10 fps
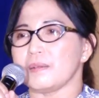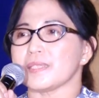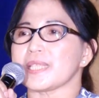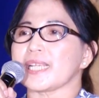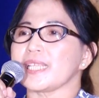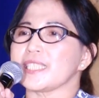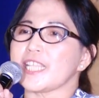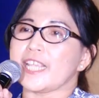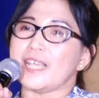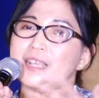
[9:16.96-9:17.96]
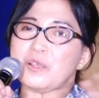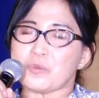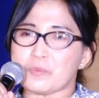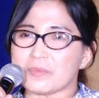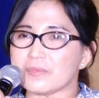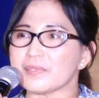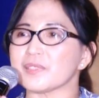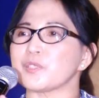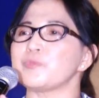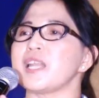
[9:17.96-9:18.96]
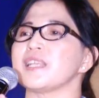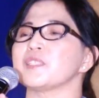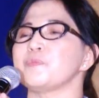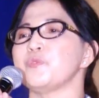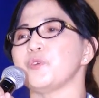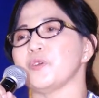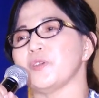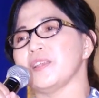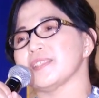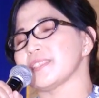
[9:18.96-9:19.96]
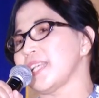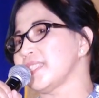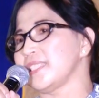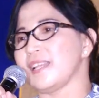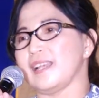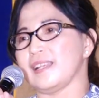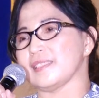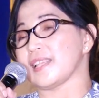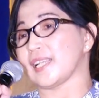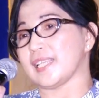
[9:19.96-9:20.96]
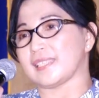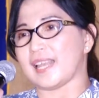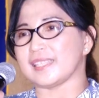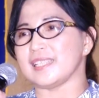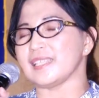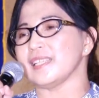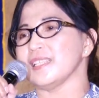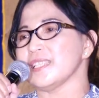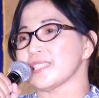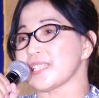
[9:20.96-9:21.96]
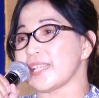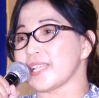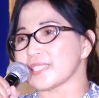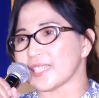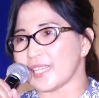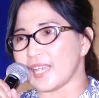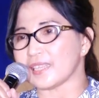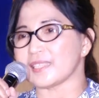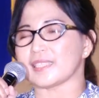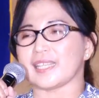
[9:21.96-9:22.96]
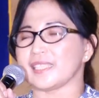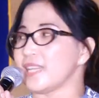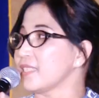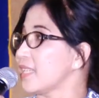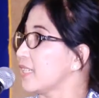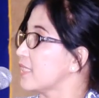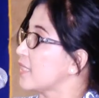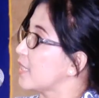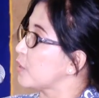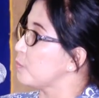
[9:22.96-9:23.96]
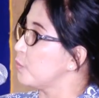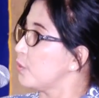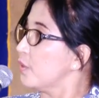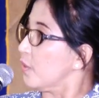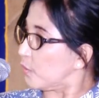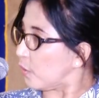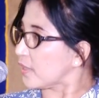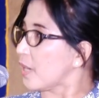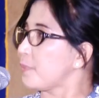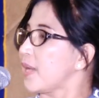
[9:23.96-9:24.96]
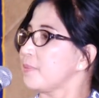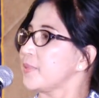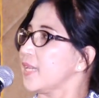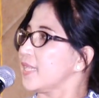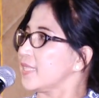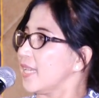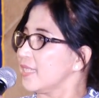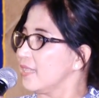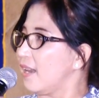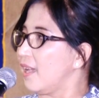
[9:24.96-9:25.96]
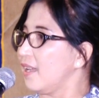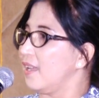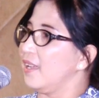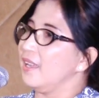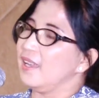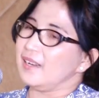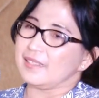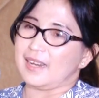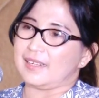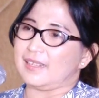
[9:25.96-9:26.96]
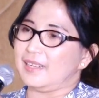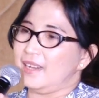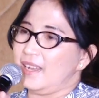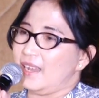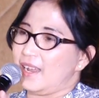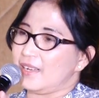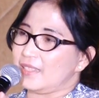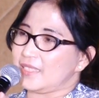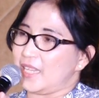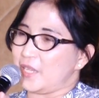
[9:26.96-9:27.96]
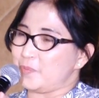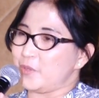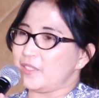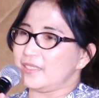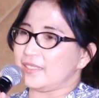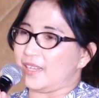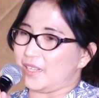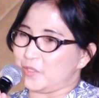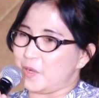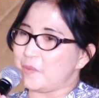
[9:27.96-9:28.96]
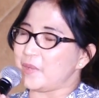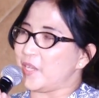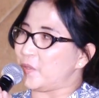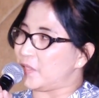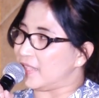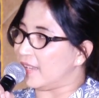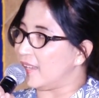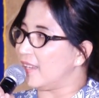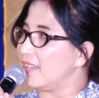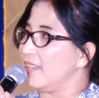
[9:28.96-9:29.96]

sakit saya sudah sembuh. Saya tidak sakit lagi, saya sehat, saya tidak sakit, saya sembuh. Haleluya. Pak, penyakit saya hilang dan anak saya pun sekarang sudah mengikut saya